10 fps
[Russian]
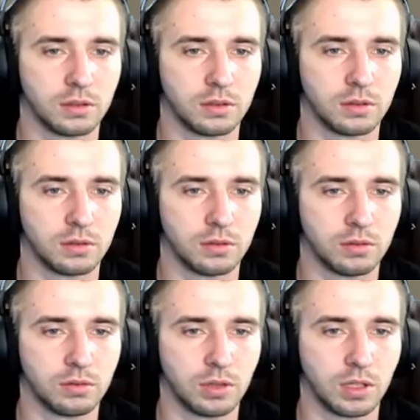
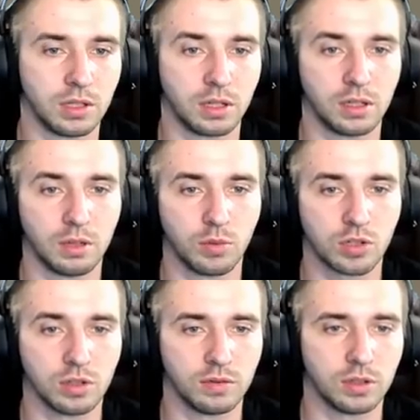Ну, огнекрыла
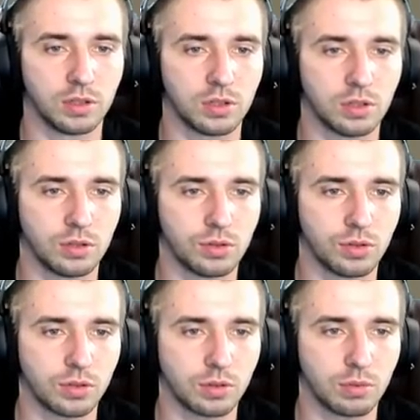можно вытащить, ничего
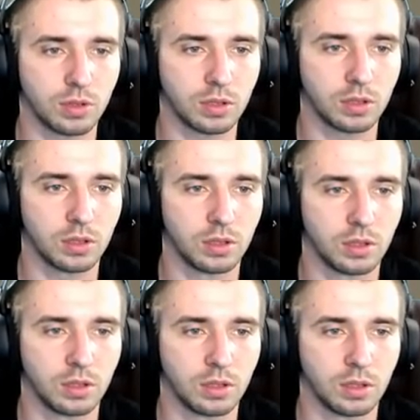себе.
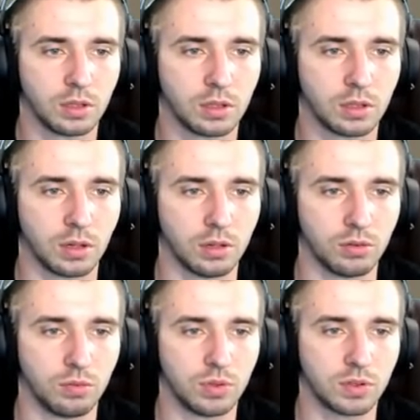А, ну
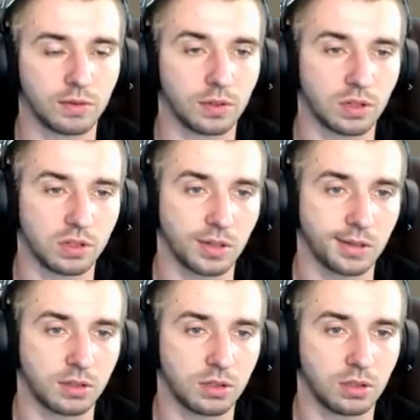без
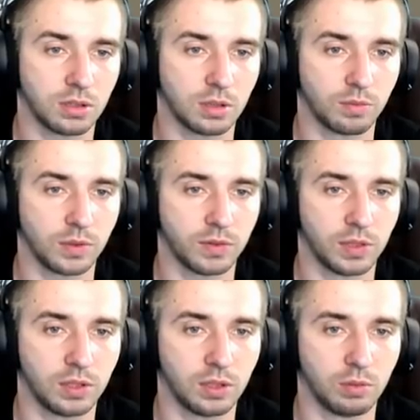Седна,
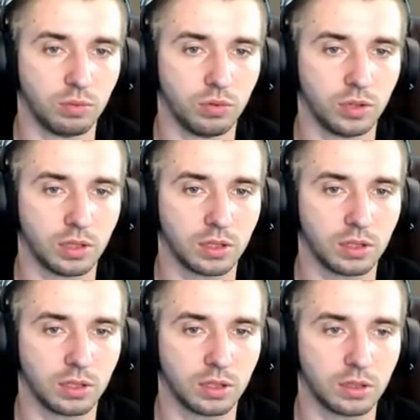Повелитель Бури,
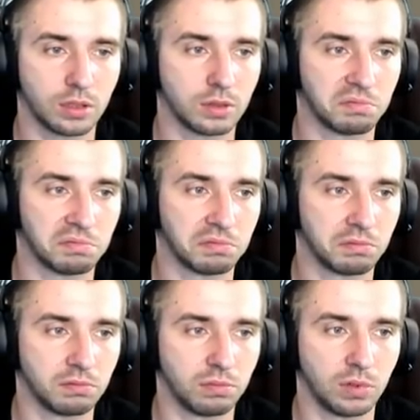Огнекрыл.
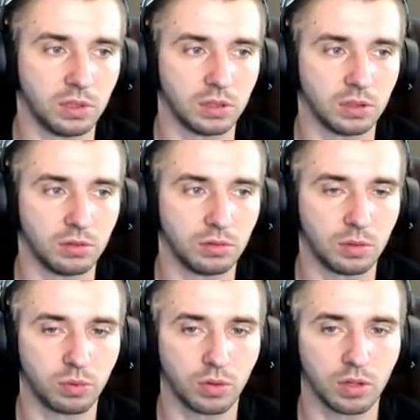Блин, ну
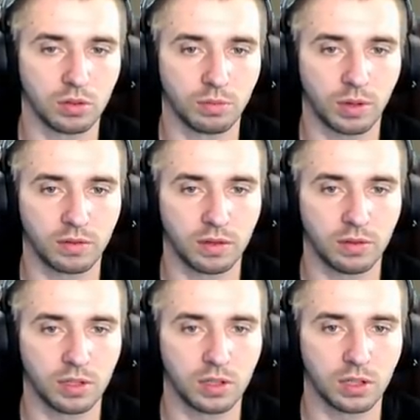неплохо, но правда,
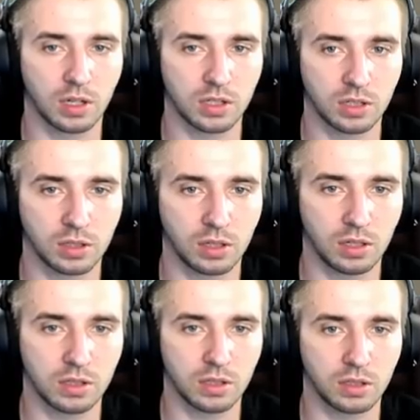видите, каждых
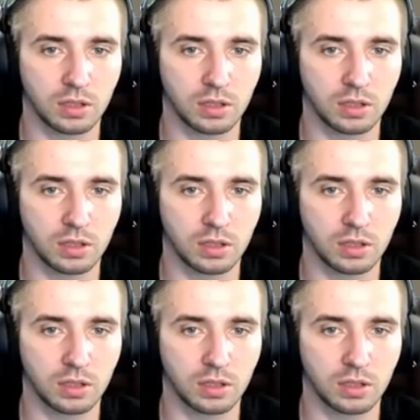30.